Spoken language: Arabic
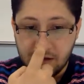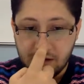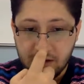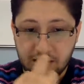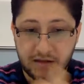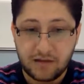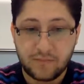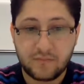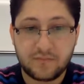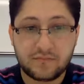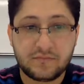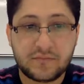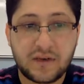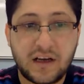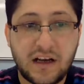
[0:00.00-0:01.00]
آه،
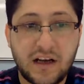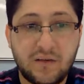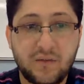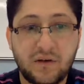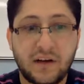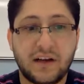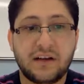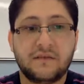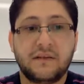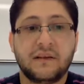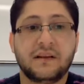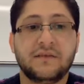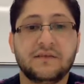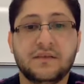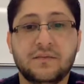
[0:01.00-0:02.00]
رح أحاول أعرف
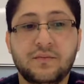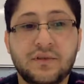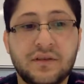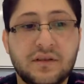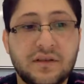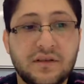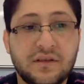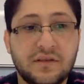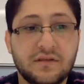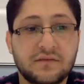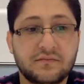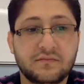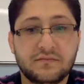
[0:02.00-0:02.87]
عن نفسي